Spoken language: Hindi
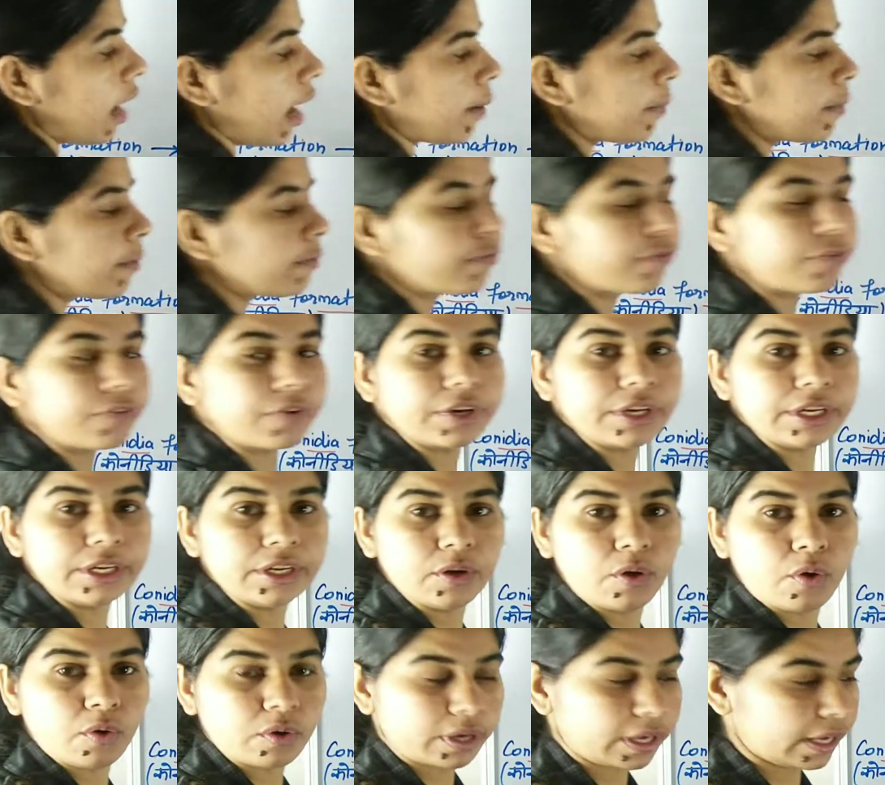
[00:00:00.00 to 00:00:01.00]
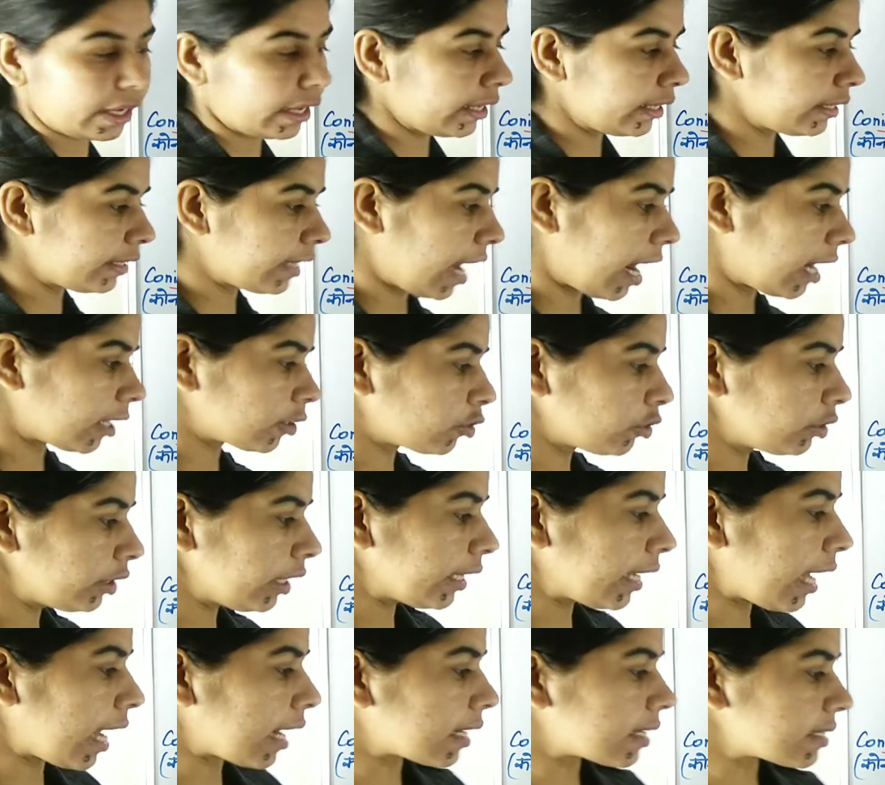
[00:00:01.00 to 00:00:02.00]
अब फ्री होके या तो
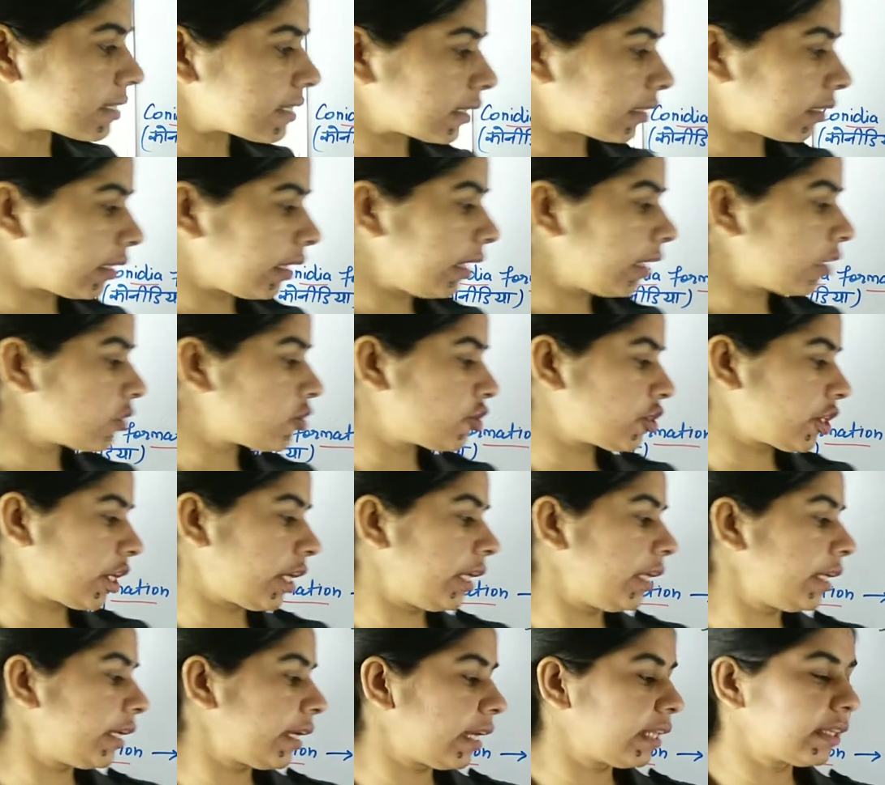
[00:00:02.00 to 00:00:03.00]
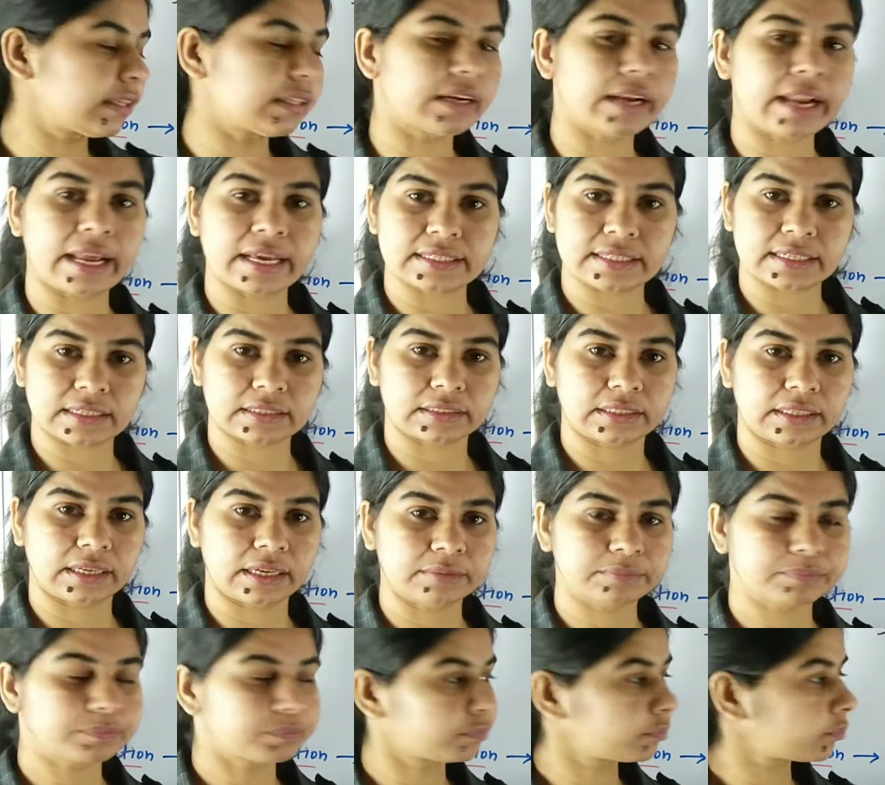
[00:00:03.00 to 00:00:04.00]
ये क्या कर सकते हैं एक चेन के अंदर रह सकते
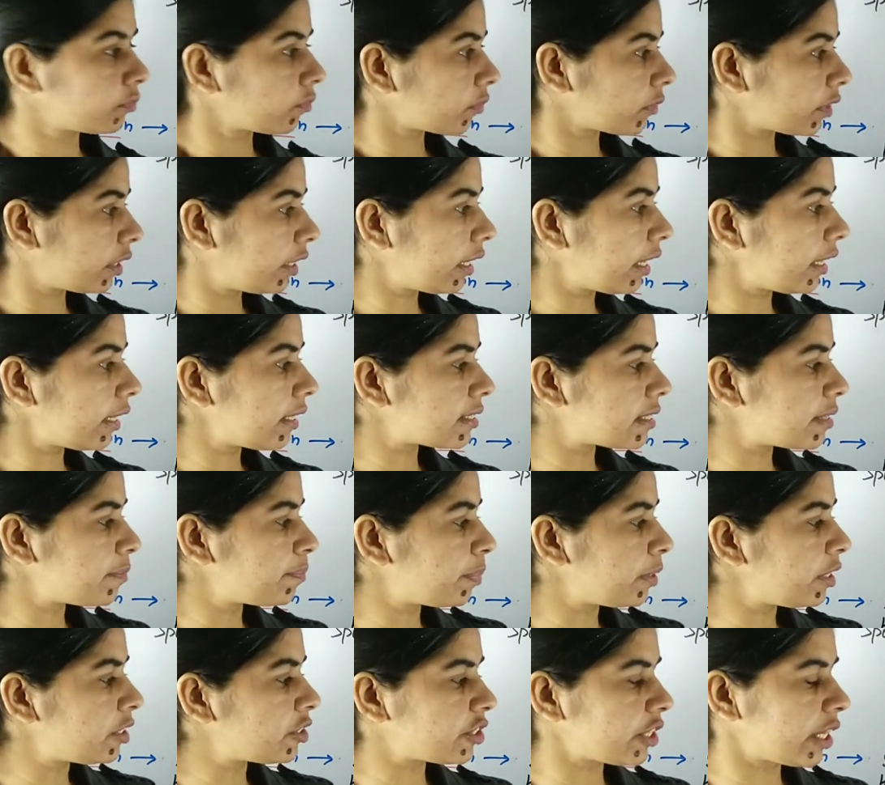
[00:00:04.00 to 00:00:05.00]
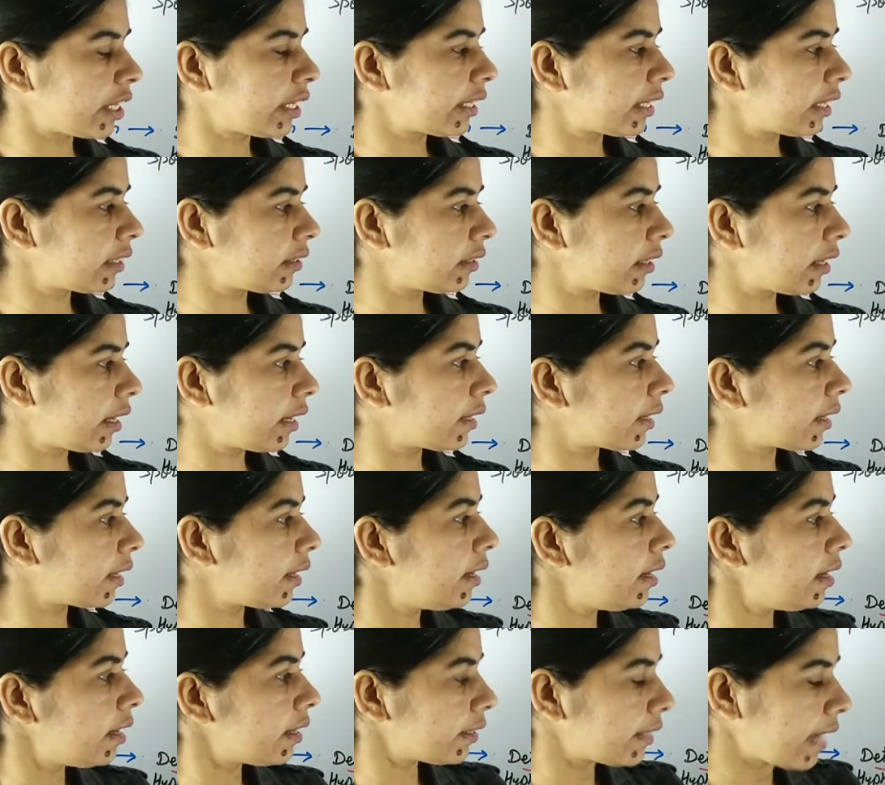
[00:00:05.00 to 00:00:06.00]
हैं ठीक है ये सिंपली चेन के अंदर
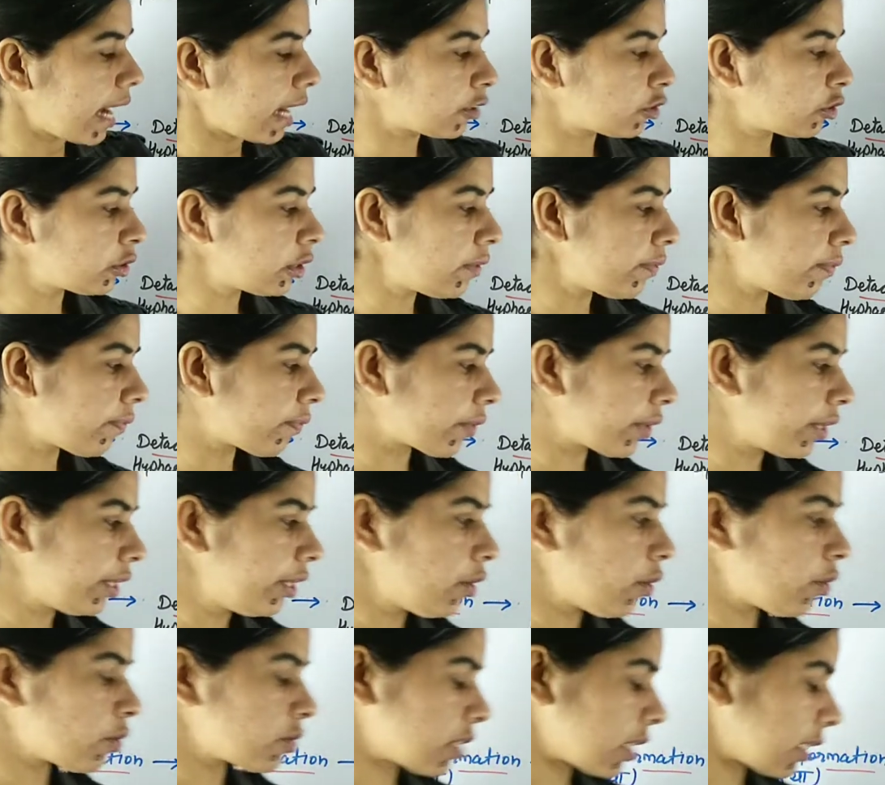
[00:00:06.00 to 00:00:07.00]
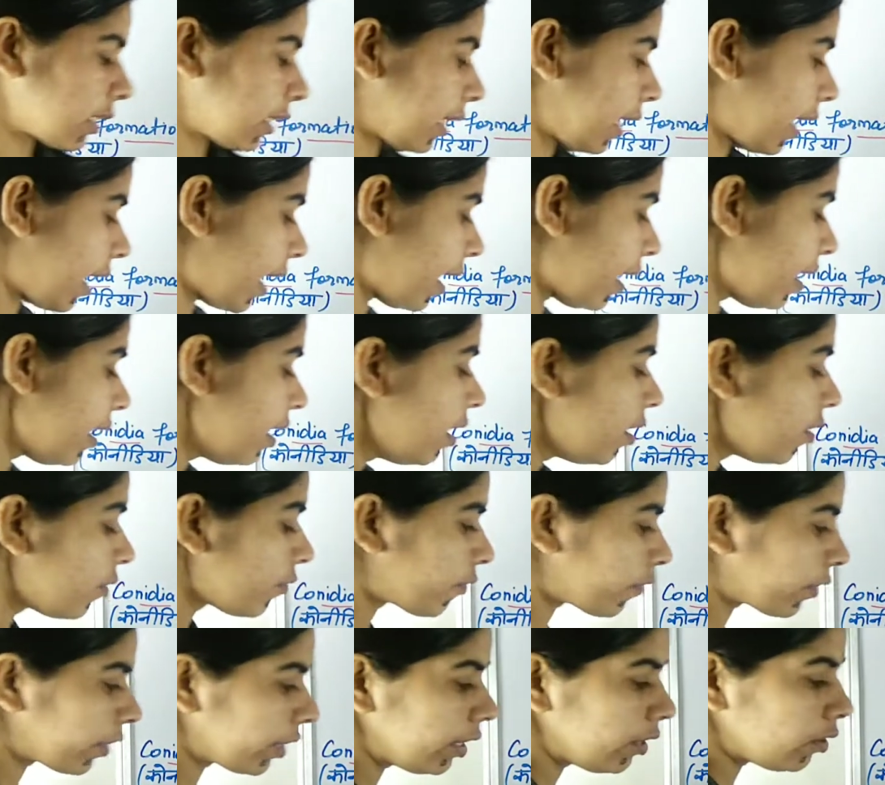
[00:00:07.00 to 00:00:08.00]
रहेंगे या तो ये फ्री हो सकते हैं
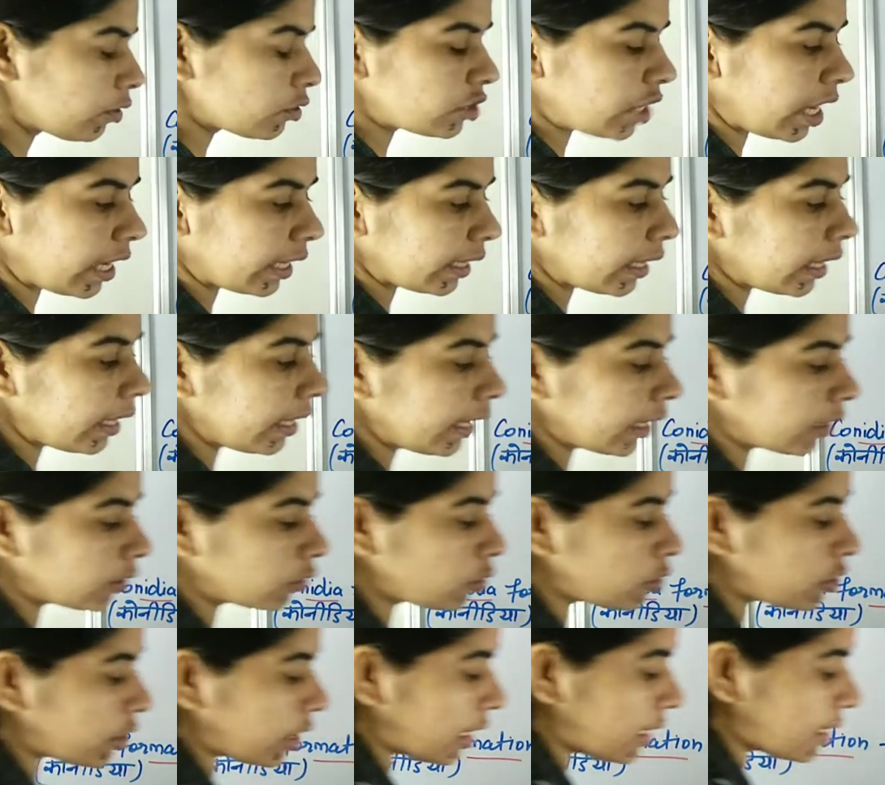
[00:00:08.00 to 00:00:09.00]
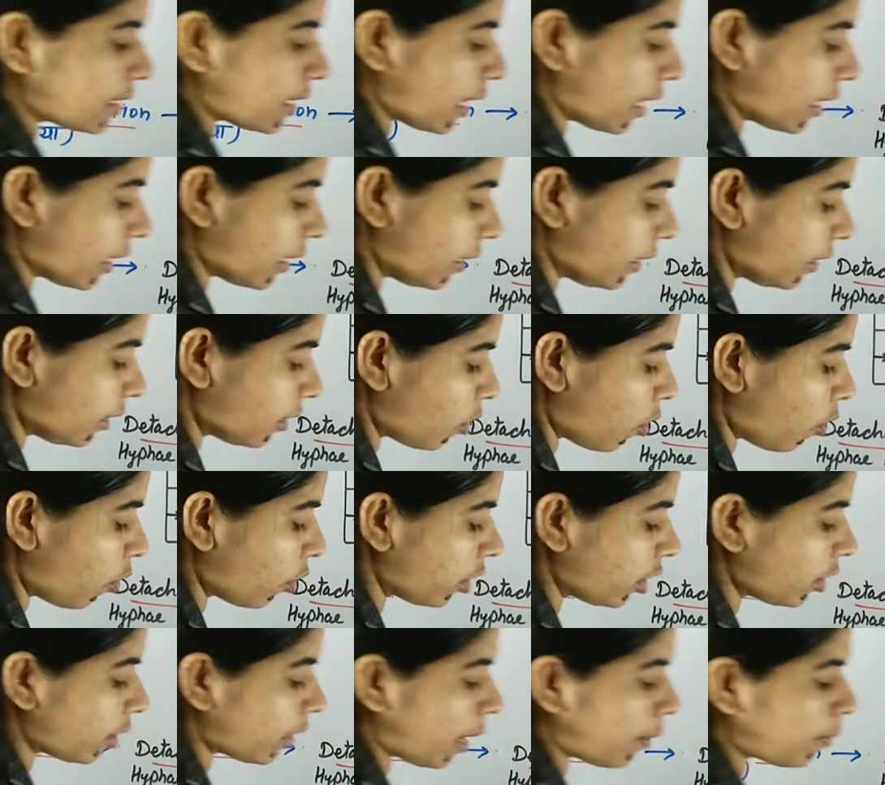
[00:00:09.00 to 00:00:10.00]
फ्री हो जाएंगे एक दूसरे से इनको
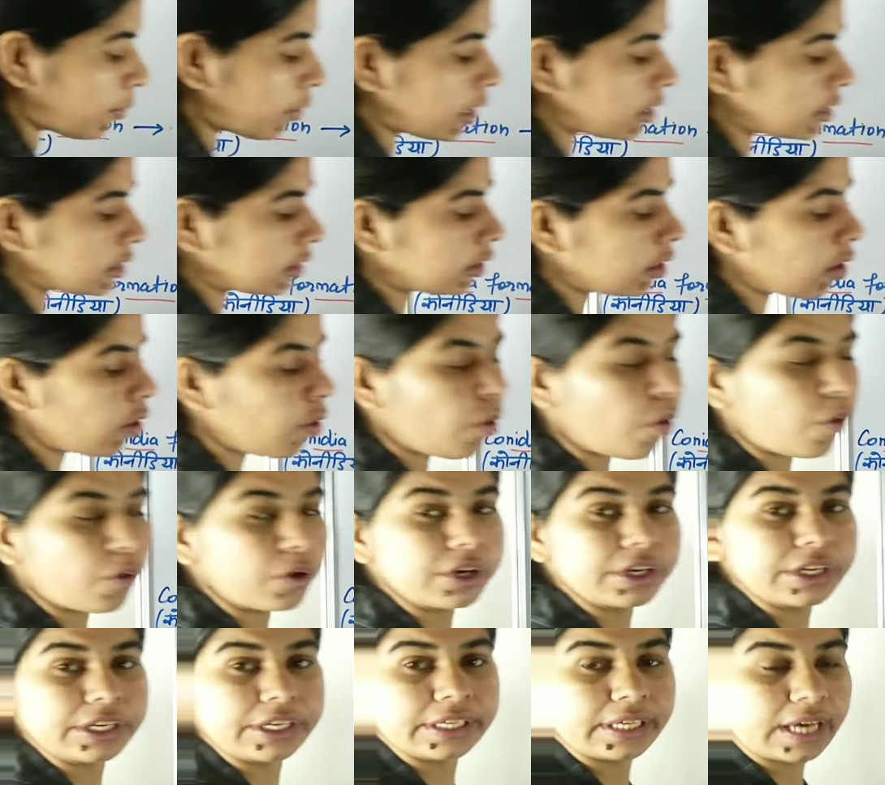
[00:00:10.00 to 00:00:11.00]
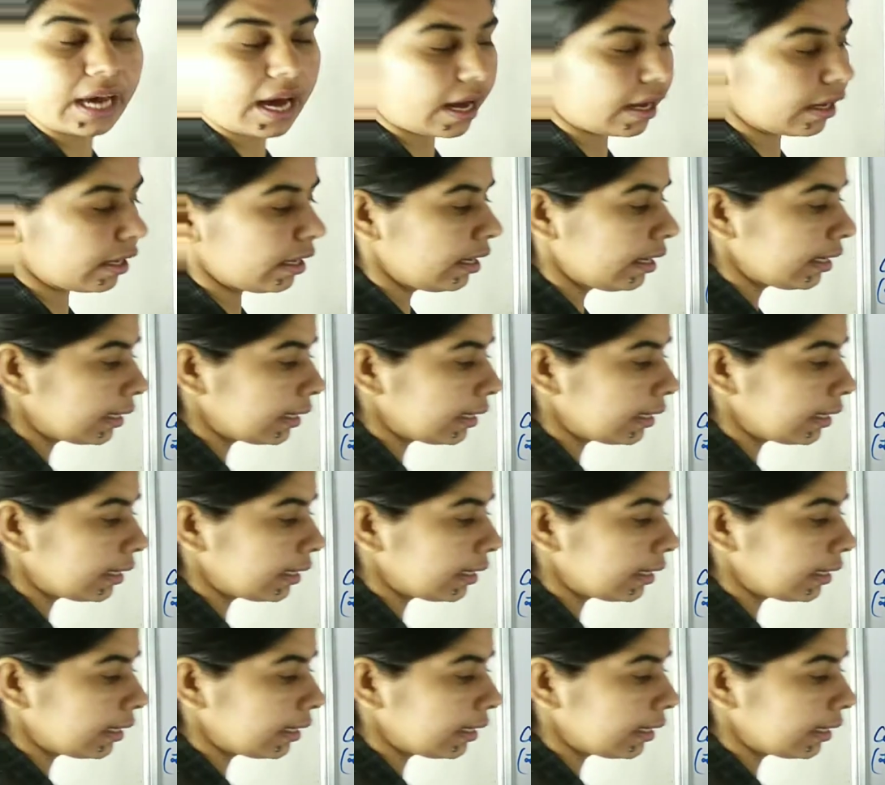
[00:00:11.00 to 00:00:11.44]
ही क्या बोला जाता है ओइडिया